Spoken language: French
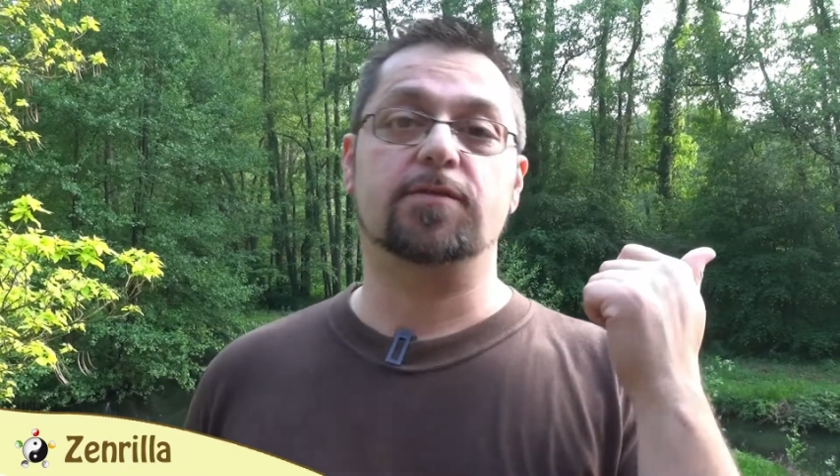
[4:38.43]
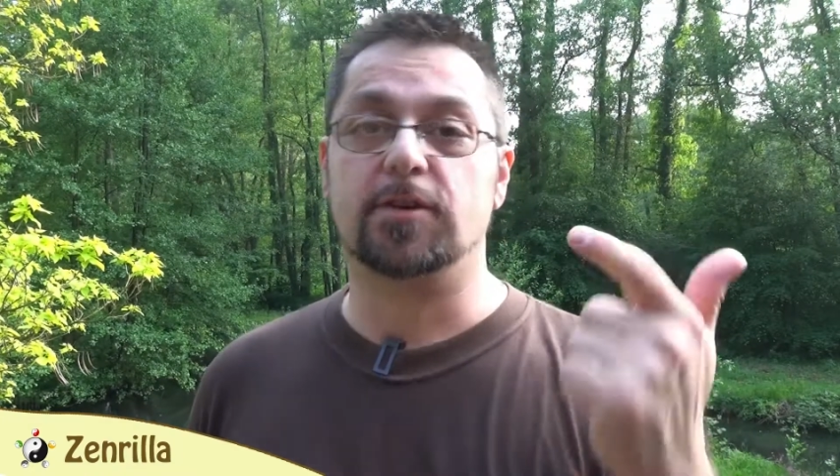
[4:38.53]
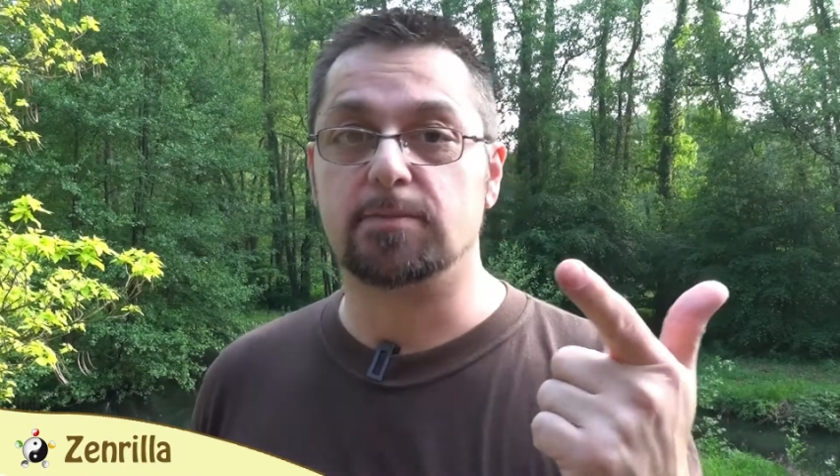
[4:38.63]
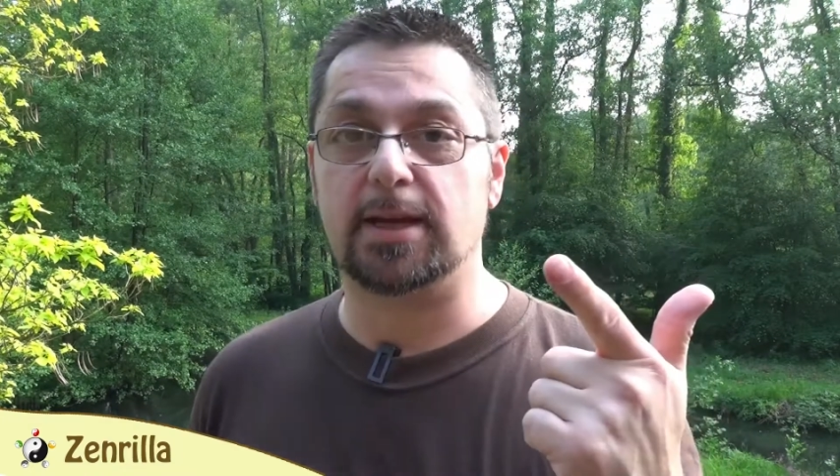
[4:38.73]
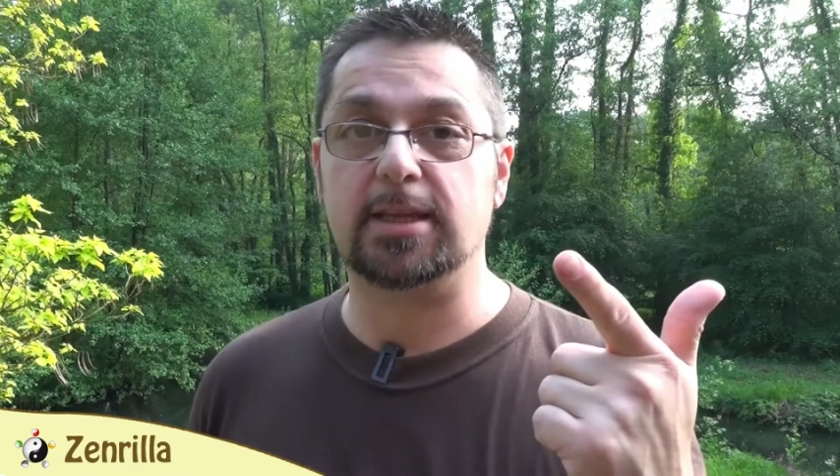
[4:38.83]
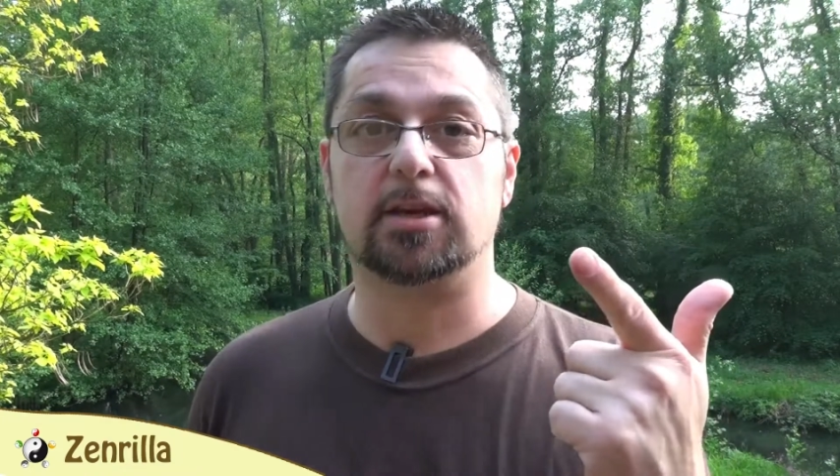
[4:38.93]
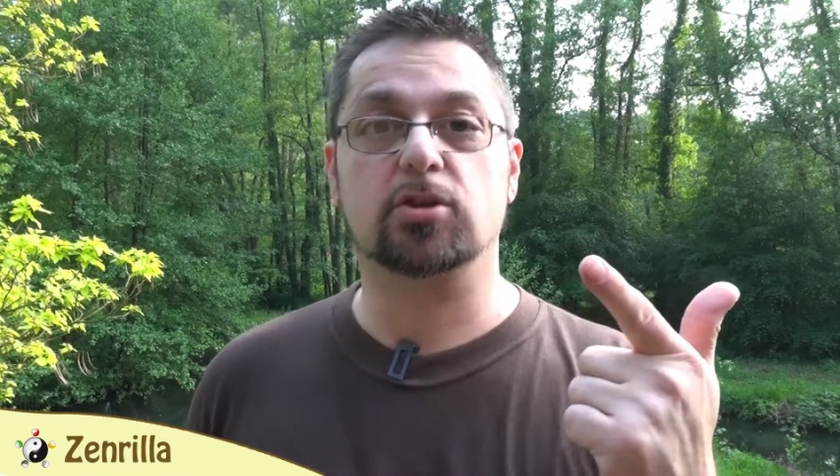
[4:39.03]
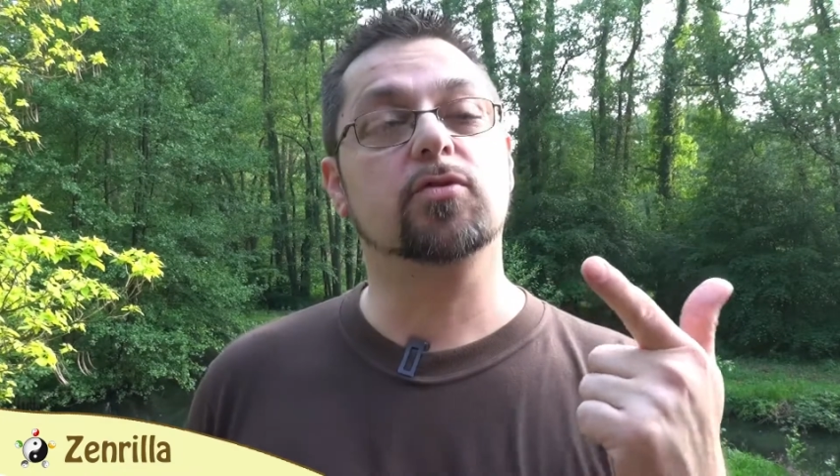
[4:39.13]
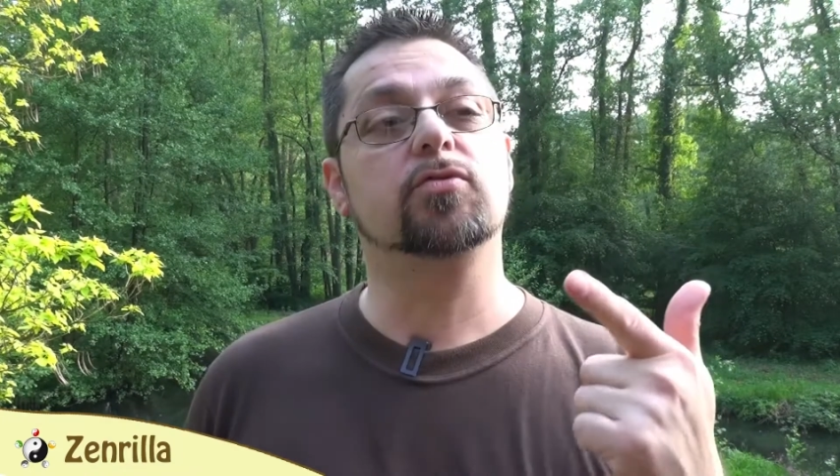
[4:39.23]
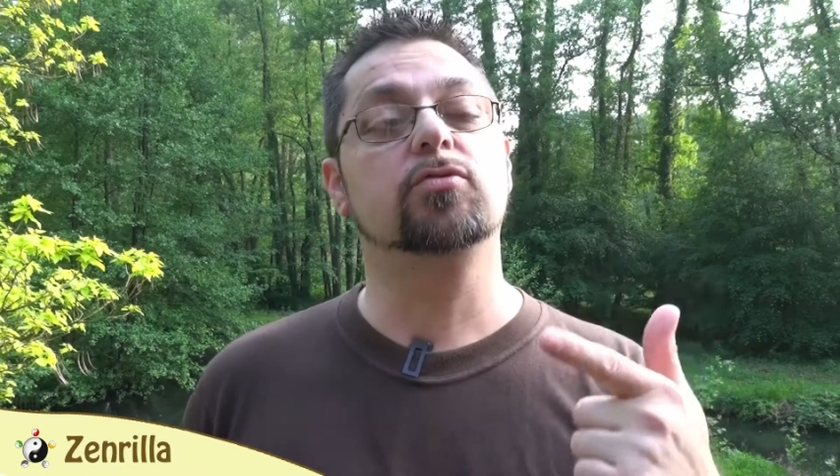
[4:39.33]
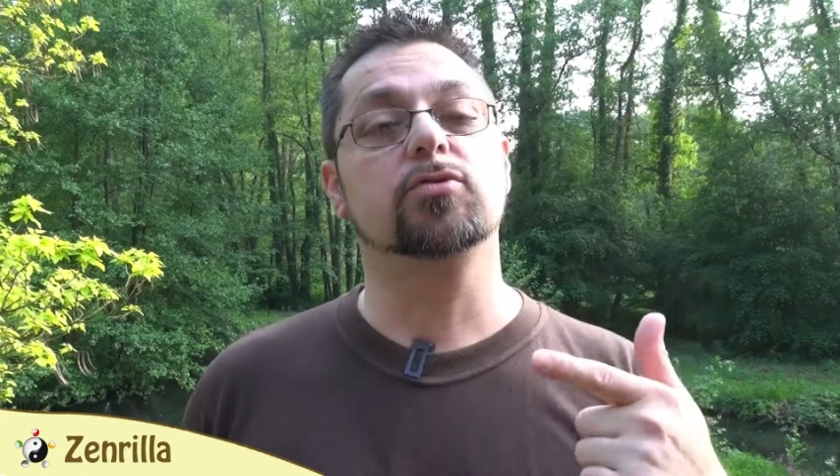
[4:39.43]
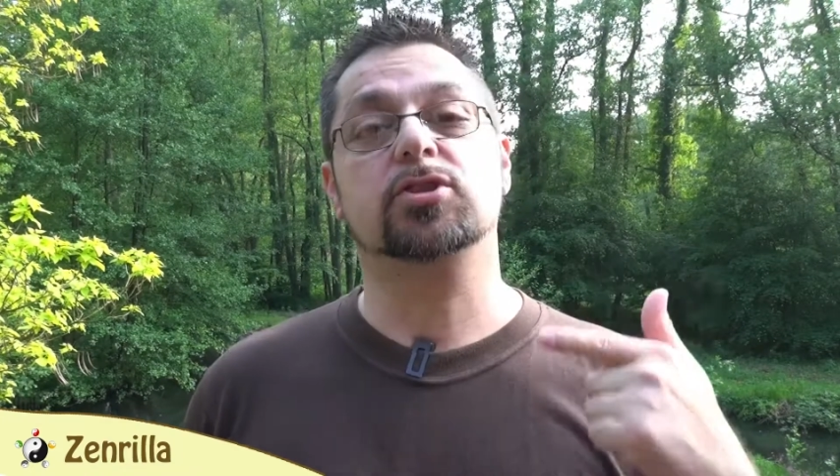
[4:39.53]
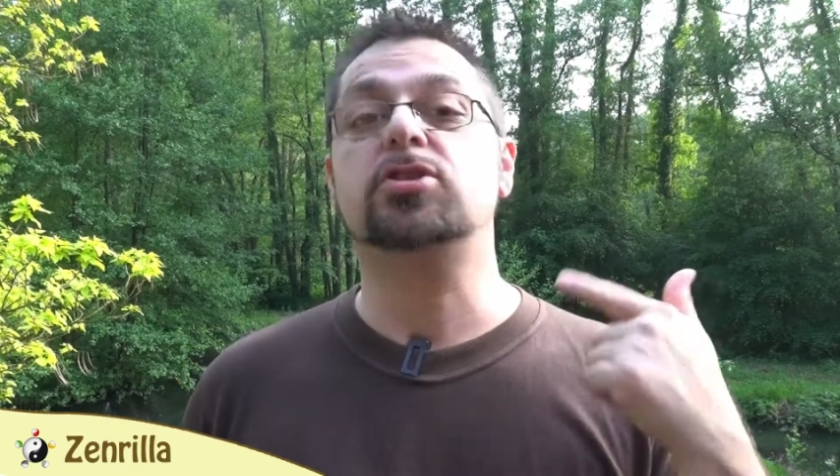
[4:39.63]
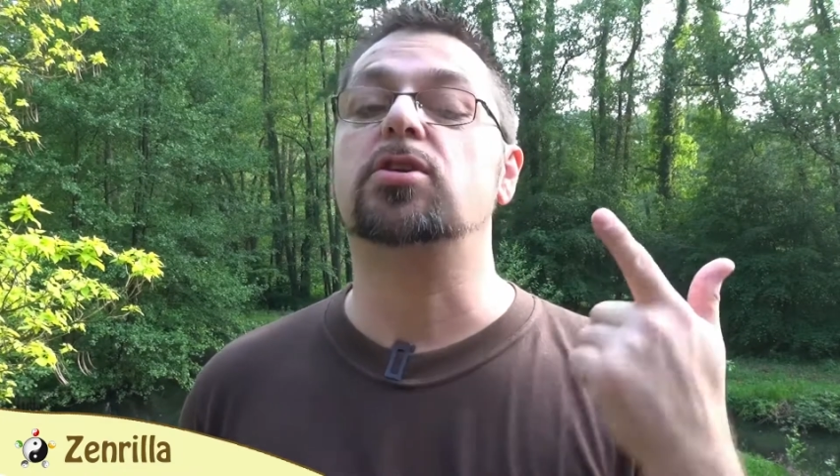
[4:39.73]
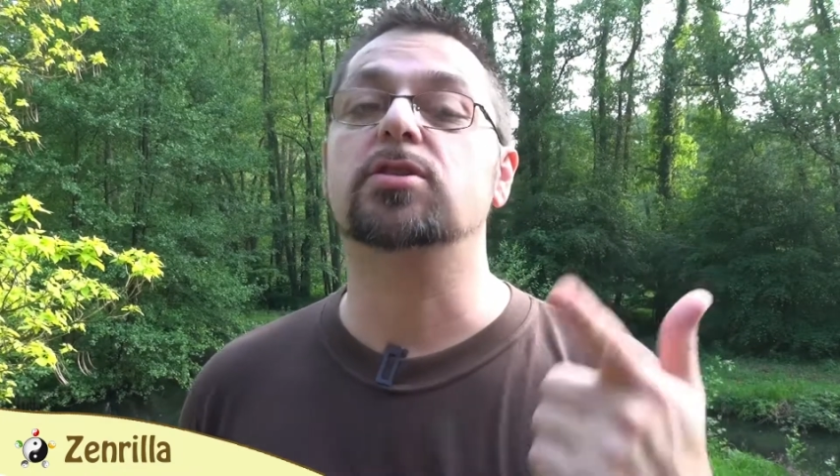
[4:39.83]
votre manière de vous
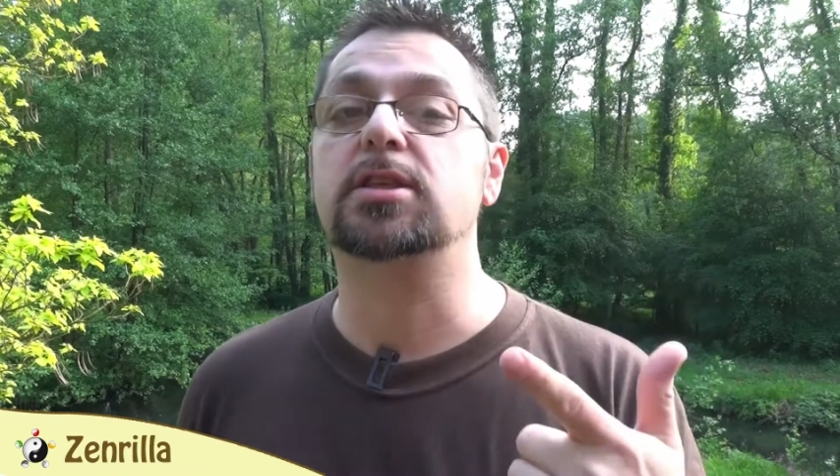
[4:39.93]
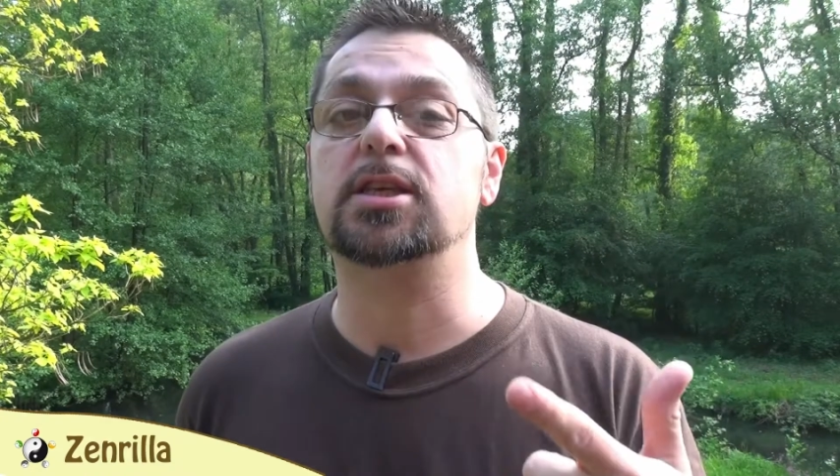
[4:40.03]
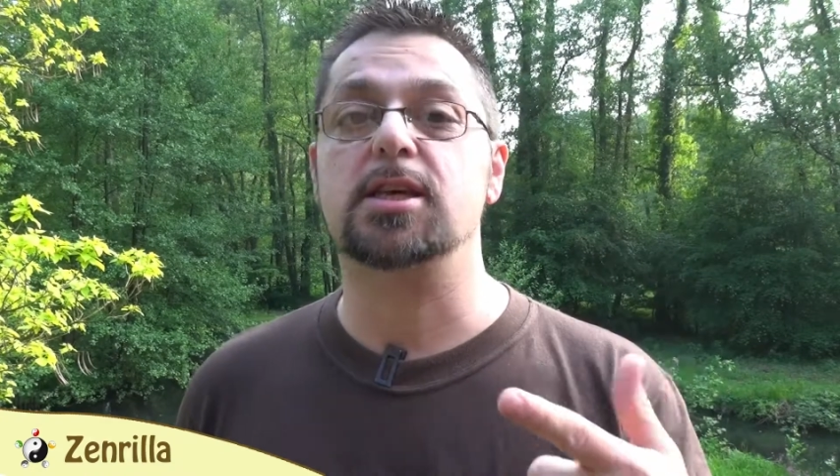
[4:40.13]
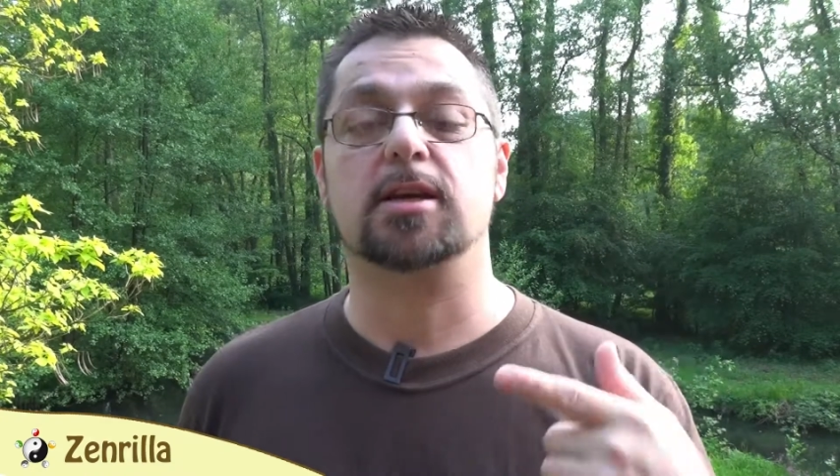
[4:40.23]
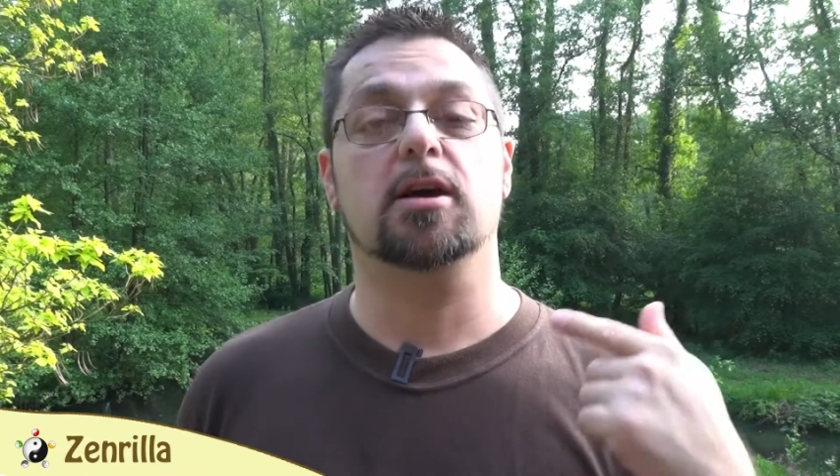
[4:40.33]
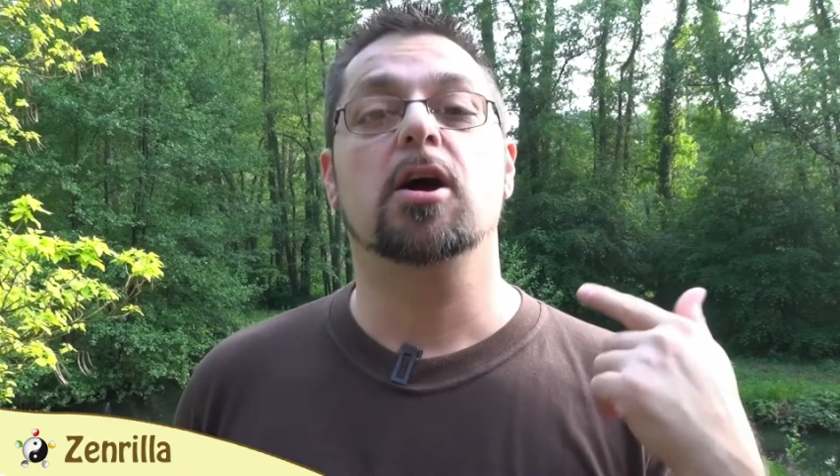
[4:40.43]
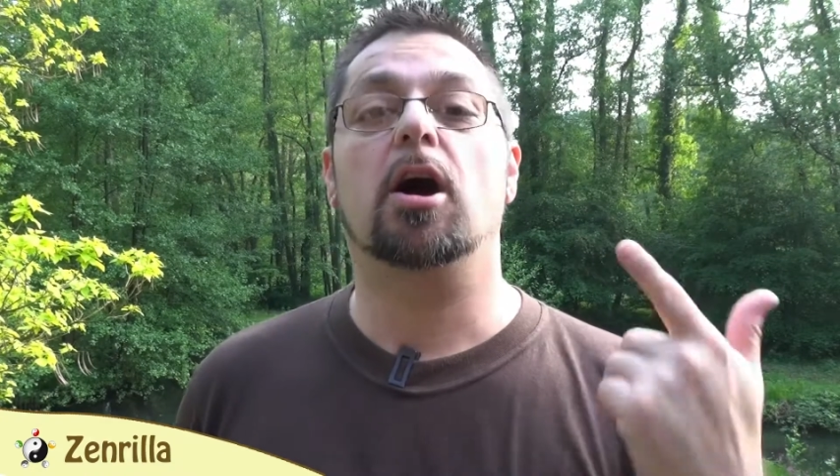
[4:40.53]
sentir